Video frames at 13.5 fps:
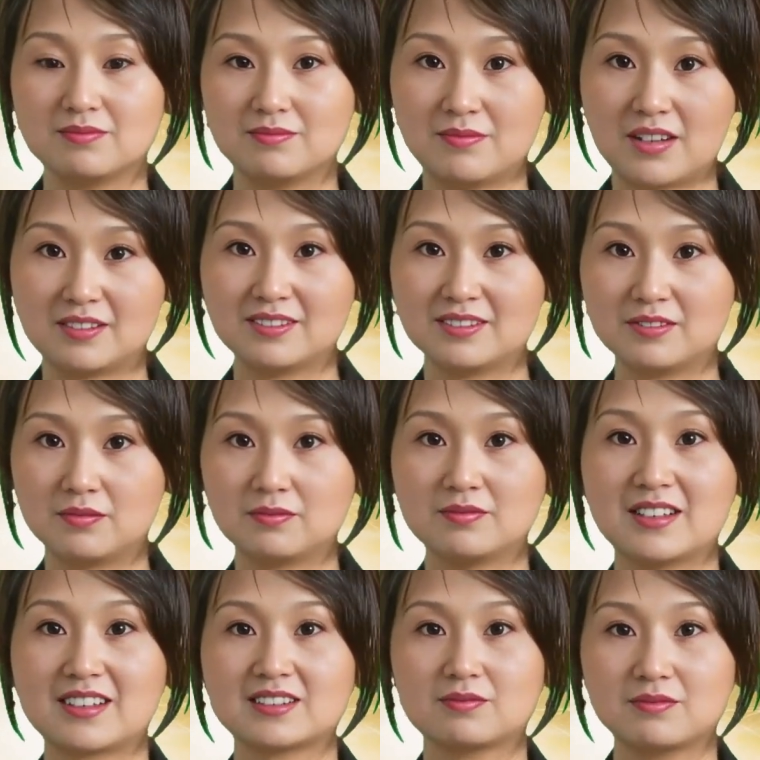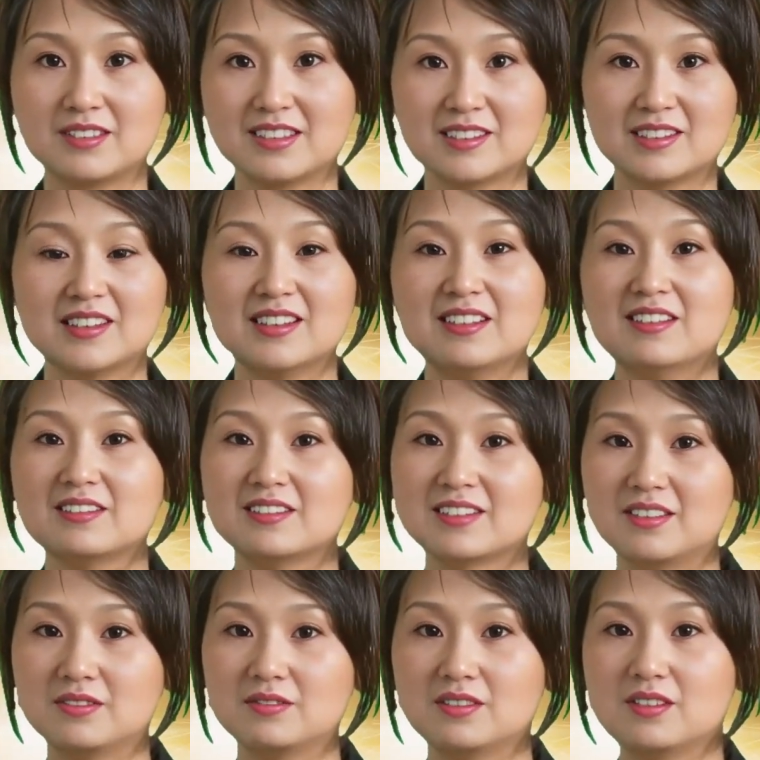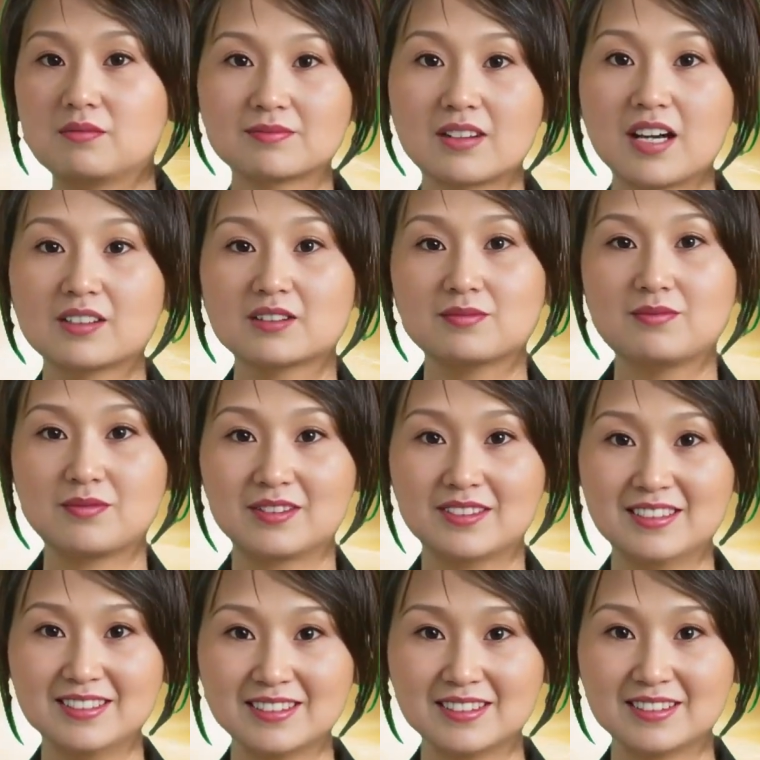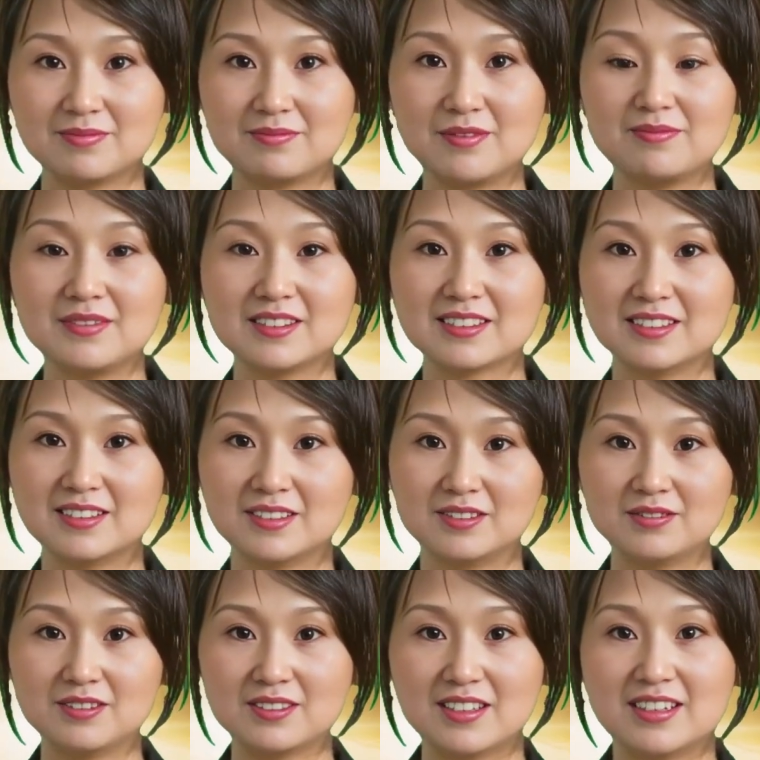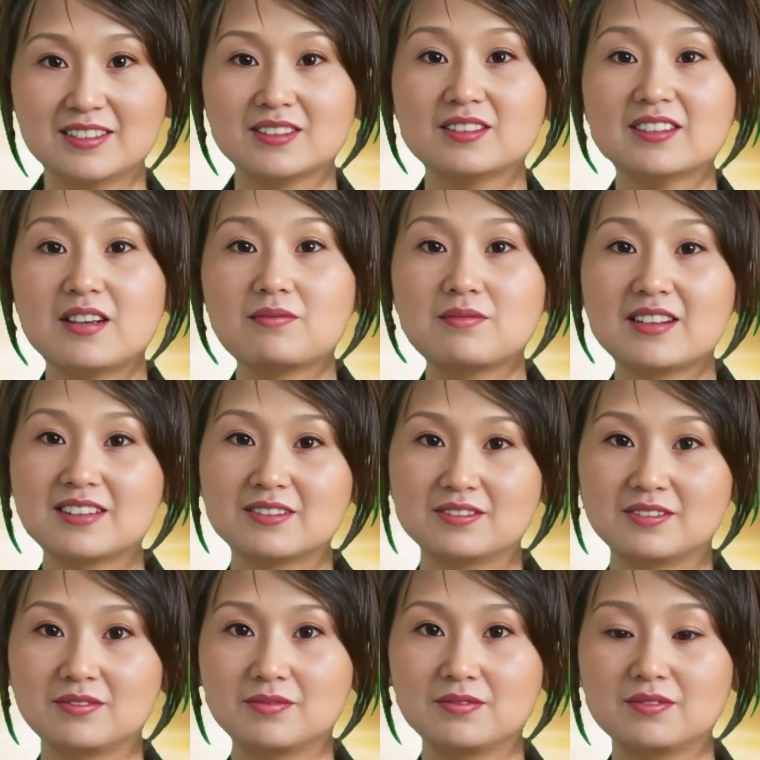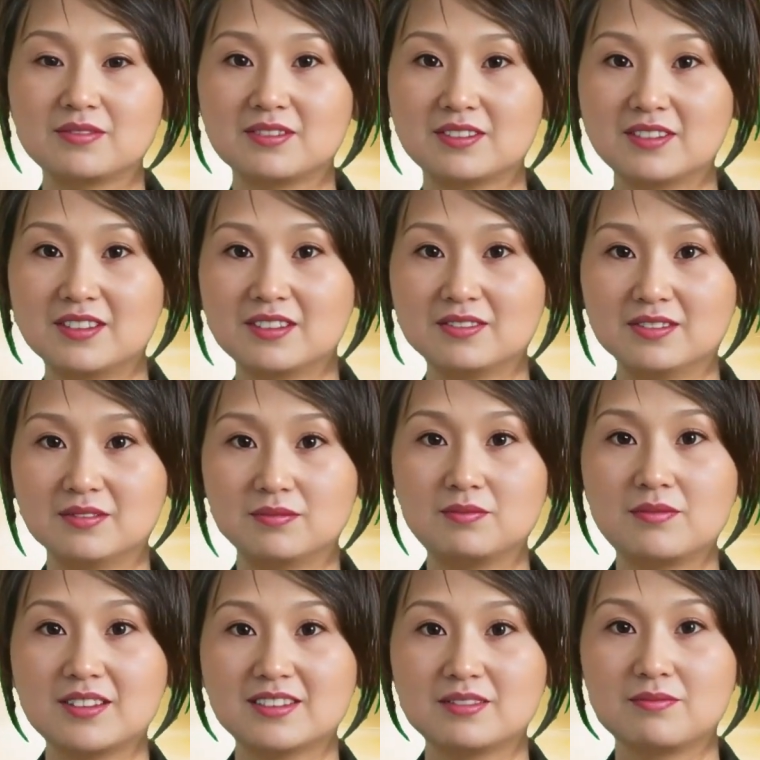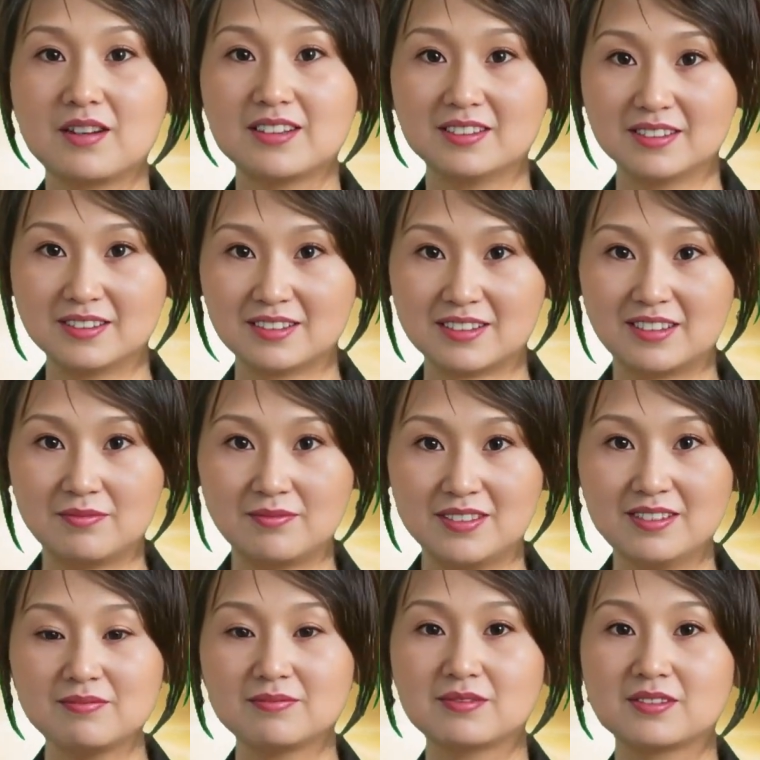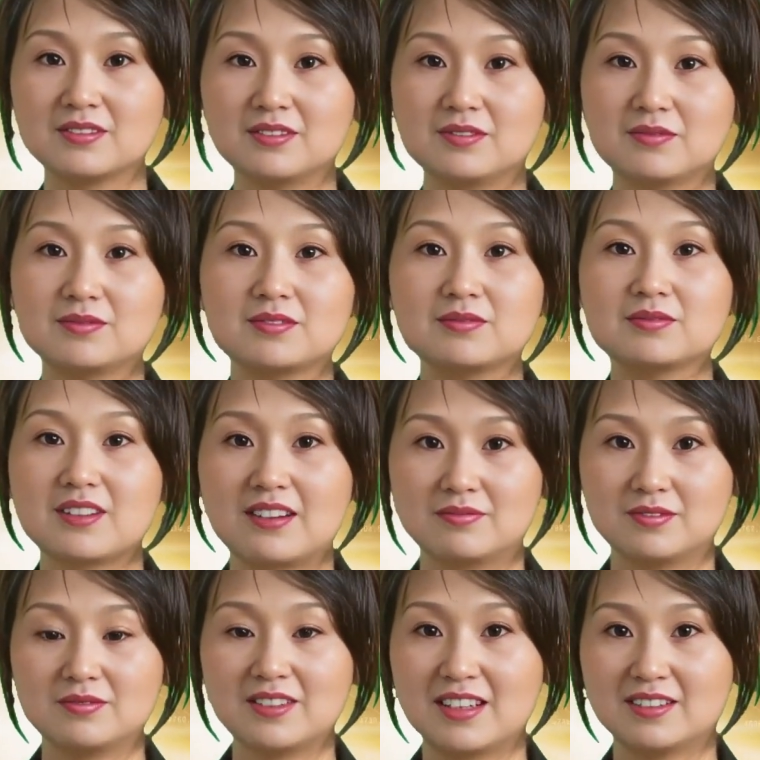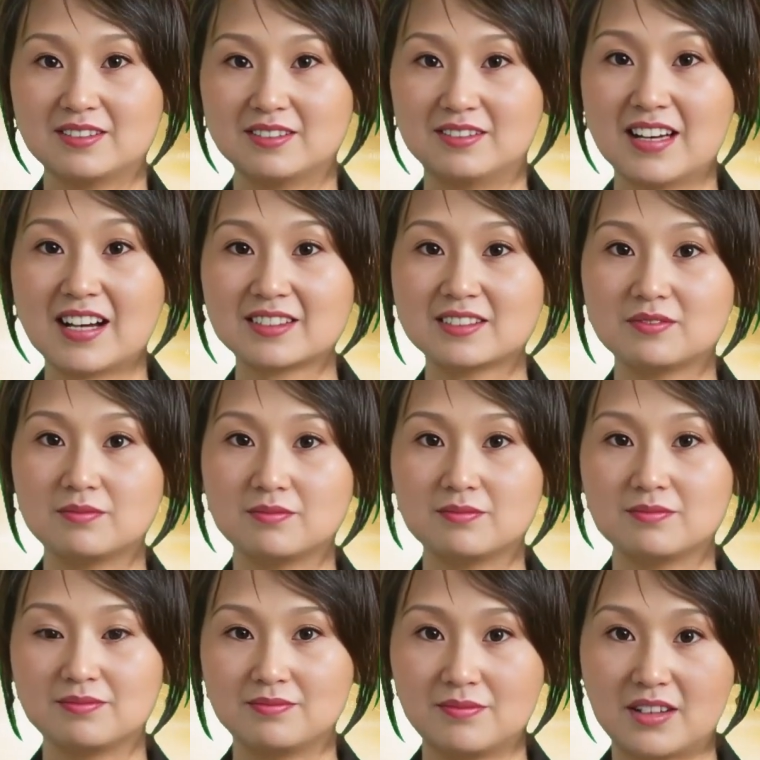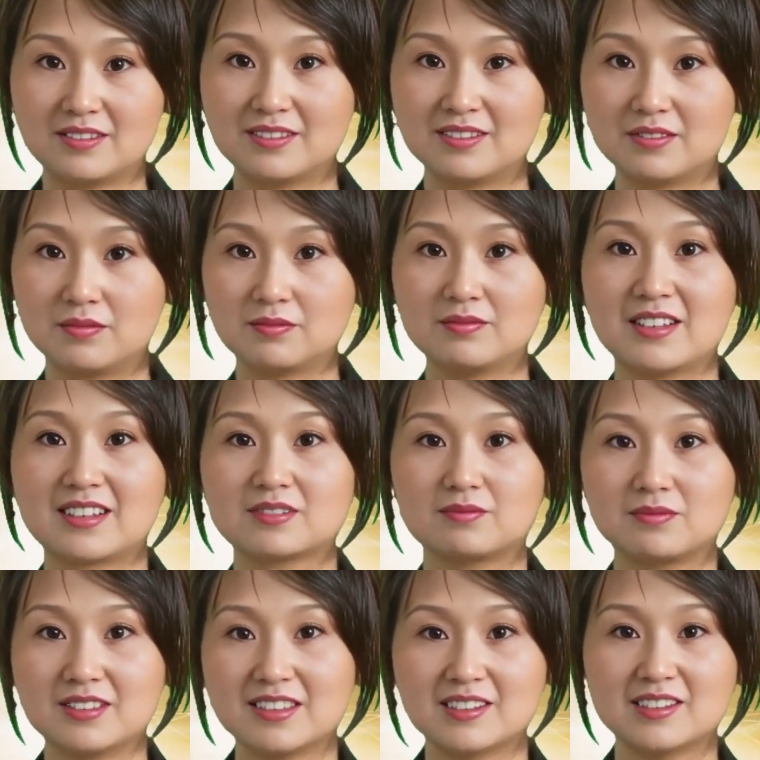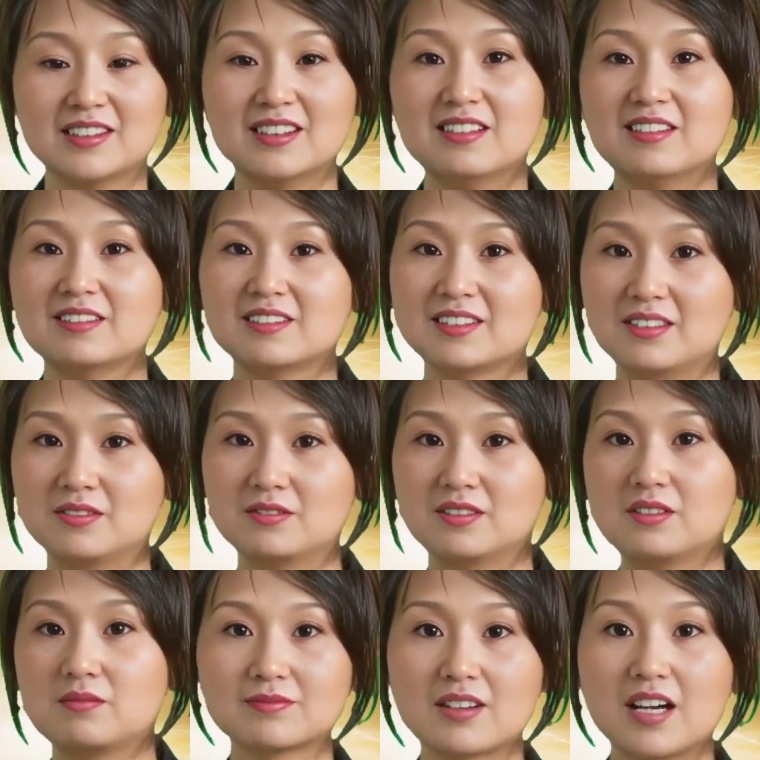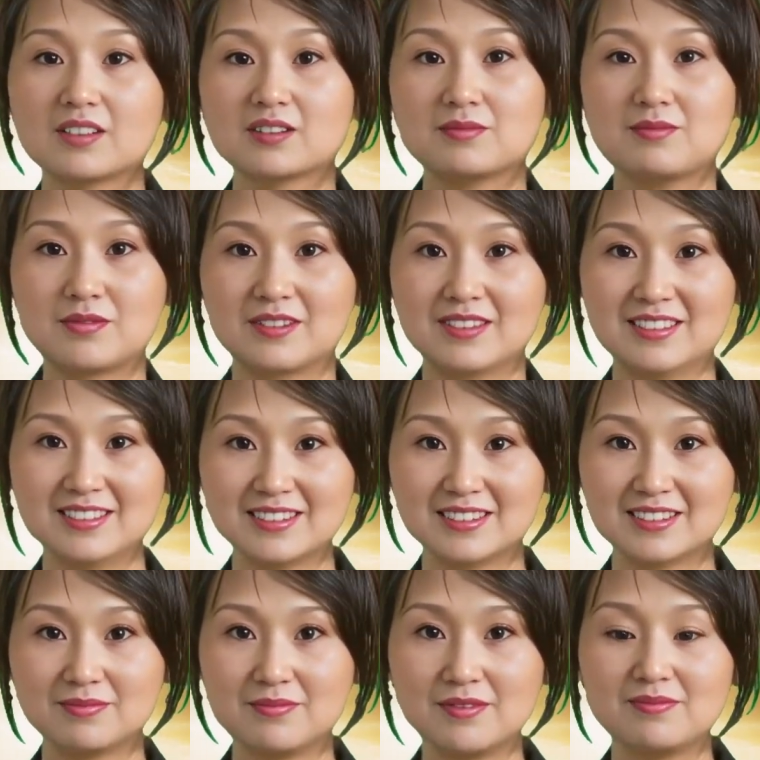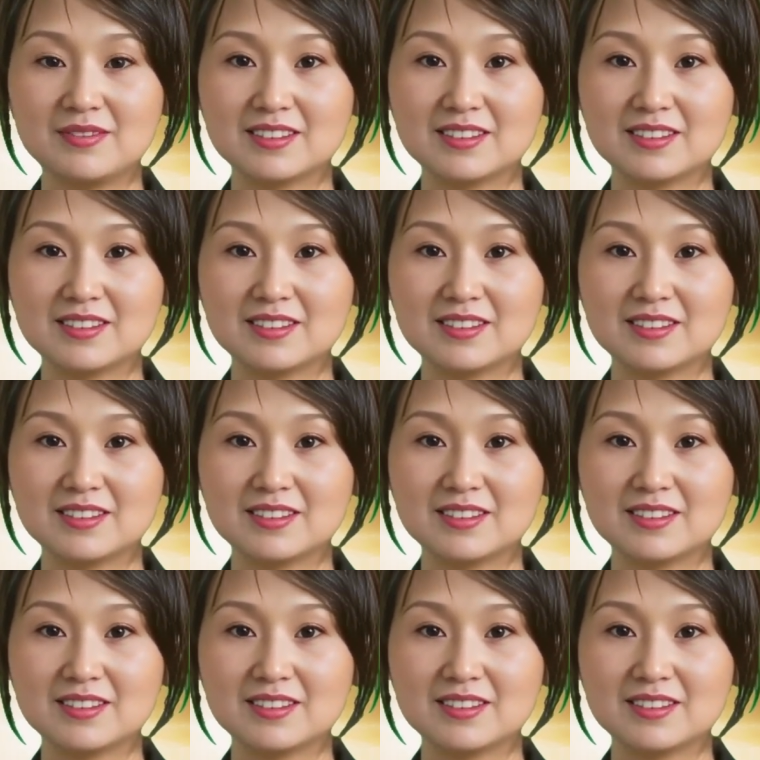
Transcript: 双方讨论了两国的能源安全伙伴关系以及支持乌克兰等议题。拜登在会议中表示。美国将向波兰提供二十亿美元的直接贷款，并向波兰出售九十六架阿帕奇直升机。